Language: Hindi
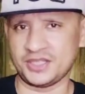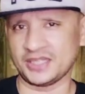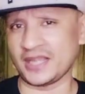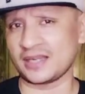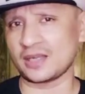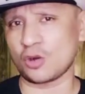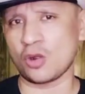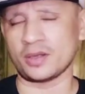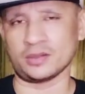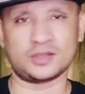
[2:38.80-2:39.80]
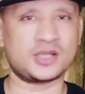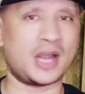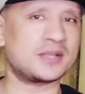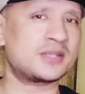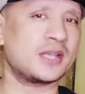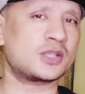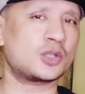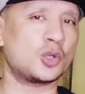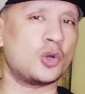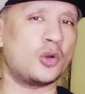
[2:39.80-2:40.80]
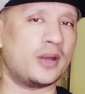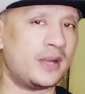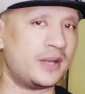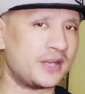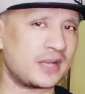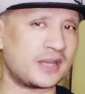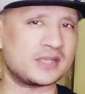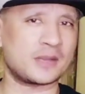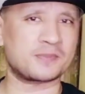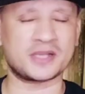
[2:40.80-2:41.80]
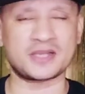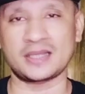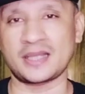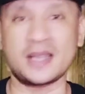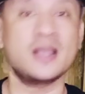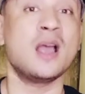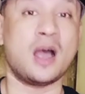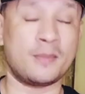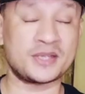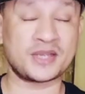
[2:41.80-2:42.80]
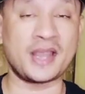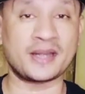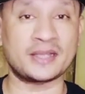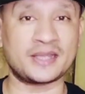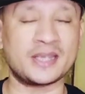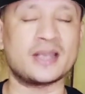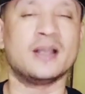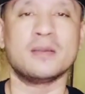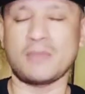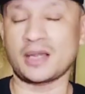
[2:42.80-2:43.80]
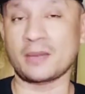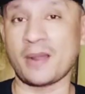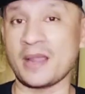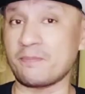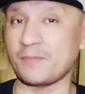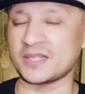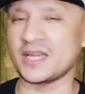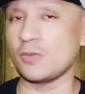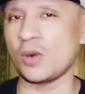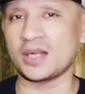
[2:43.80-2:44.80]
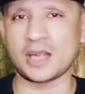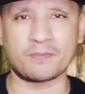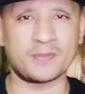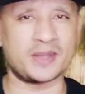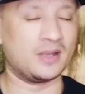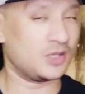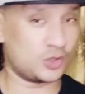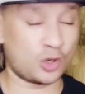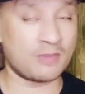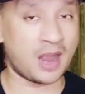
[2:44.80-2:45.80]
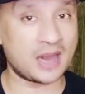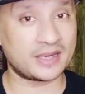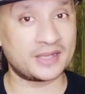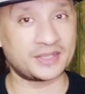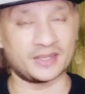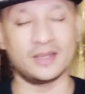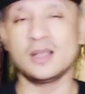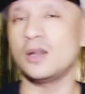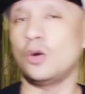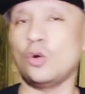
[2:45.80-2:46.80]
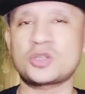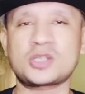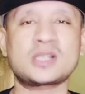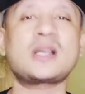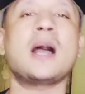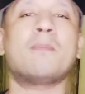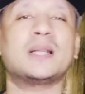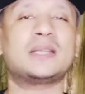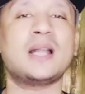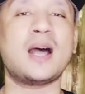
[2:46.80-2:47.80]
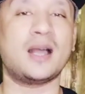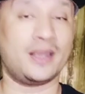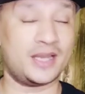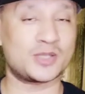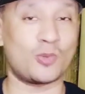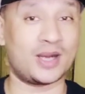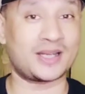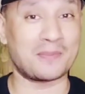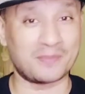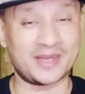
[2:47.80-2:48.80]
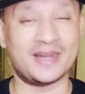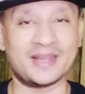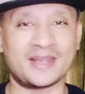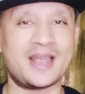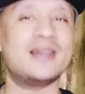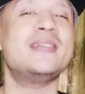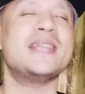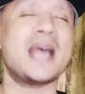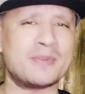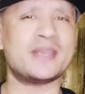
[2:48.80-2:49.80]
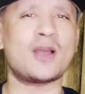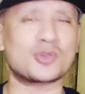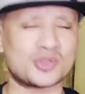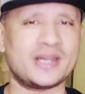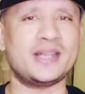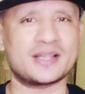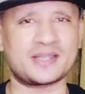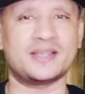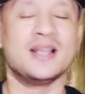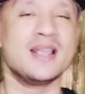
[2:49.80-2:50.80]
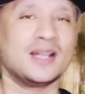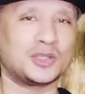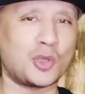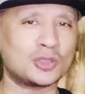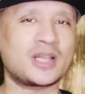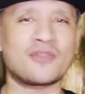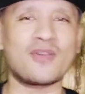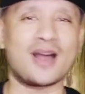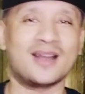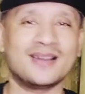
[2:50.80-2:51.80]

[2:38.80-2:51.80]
जीतेगा कौन चांसेस तो इंडिया के ही सबसे ज्यादा है हमेशा ही रहते हैं मगर भाई पिछले वर्ल्ड कप में जो हम हार गए थे उसका बदला इस वर्ल्ड कप में लेंगे लिया भी है ऑस्ट्रेलिया से दो तरफा